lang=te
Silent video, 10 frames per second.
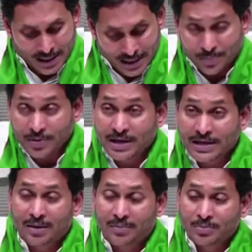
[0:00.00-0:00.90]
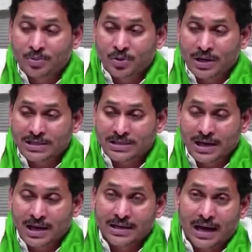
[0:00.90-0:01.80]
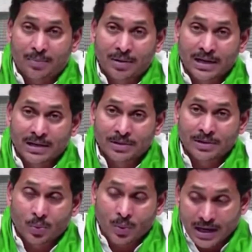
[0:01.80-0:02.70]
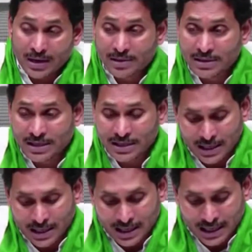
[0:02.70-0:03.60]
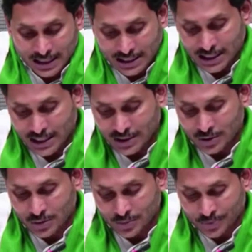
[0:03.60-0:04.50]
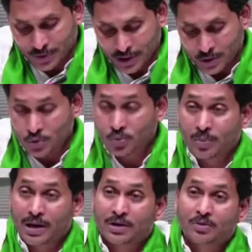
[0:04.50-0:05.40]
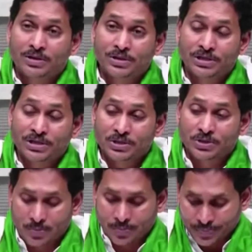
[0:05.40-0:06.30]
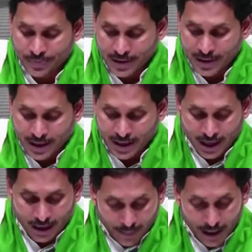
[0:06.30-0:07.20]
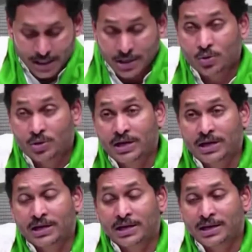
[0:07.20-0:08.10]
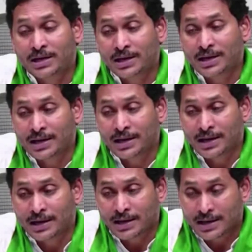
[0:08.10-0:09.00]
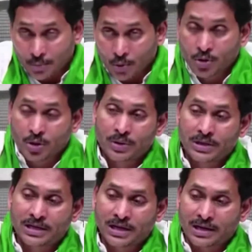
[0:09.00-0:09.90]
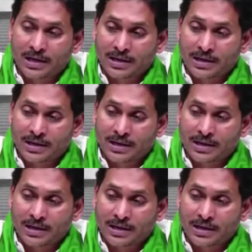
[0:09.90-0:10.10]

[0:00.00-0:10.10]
దాదాపుగా యాభై మూడు లక్షల యాభై ఎనిమిది వేల మంది రైతన్నలకు వారి కుటుంబాలకు మంచి చేస్తూ బటన్ నొక్కి ఈ మూడో విడత